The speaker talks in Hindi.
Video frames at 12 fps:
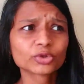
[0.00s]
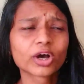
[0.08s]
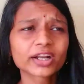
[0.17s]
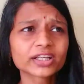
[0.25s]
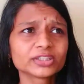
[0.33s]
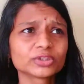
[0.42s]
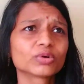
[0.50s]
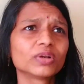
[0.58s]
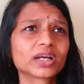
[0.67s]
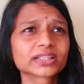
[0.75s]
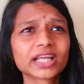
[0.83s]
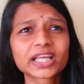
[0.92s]
तो हर किसी को
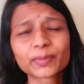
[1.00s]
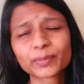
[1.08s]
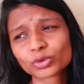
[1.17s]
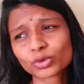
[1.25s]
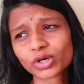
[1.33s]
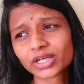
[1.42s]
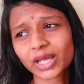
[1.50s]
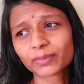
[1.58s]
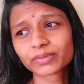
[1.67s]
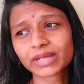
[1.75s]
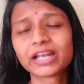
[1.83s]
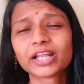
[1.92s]
लगता है कि मैं थोड़ा टाइम
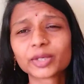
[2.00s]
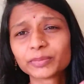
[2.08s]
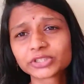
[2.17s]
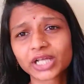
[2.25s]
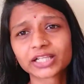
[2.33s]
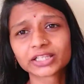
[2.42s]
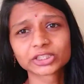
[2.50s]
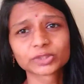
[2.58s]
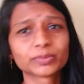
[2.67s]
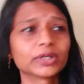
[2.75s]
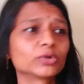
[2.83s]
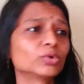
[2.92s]
गैलरी में शांति से
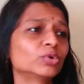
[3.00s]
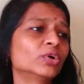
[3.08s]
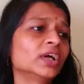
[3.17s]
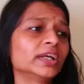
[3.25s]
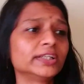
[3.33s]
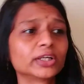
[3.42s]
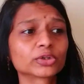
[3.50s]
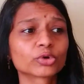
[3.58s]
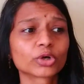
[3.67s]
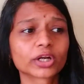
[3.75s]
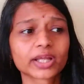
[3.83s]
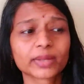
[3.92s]
बैठू या
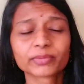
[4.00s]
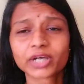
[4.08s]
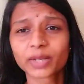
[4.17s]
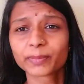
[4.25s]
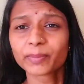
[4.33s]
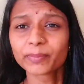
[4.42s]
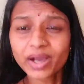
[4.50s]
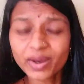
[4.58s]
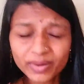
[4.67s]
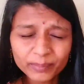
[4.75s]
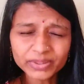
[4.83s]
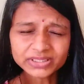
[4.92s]
थोड़ा टाइम घर में मैं
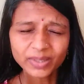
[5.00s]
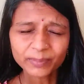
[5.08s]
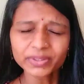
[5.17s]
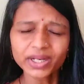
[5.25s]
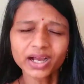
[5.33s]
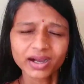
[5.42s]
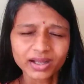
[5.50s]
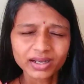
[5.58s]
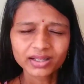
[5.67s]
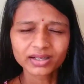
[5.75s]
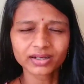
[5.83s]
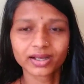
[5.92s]
बस अपना
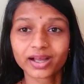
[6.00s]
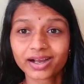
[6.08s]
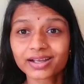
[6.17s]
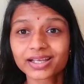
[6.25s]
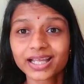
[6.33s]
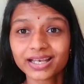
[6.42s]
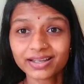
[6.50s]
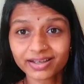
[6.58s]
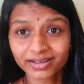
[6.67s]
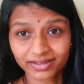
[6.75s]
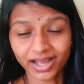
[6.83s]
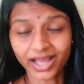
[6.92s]
अकेले
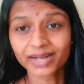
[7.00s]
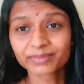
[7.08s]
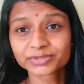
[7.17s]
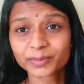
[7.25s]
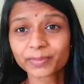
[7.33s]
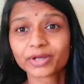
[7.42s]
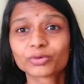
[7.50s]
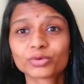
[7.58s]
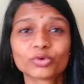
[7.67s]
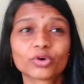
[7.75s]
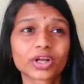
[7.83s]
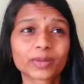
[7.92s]
आराम से
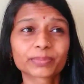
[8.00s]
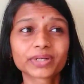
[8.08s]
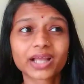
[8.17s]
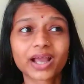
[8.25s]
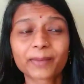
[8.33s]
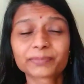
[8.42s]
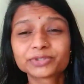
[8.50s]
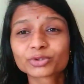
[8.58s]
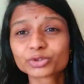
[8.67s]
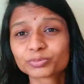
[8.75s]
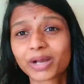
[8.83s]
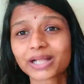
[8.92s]
बैठू और अपने आप से
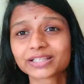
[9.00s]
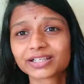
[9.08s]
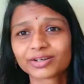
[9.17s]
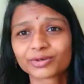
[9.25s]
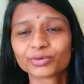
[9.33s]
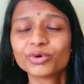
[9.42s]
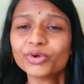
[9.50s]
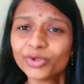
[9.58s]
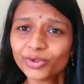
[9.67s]
कुछ बातें करूँ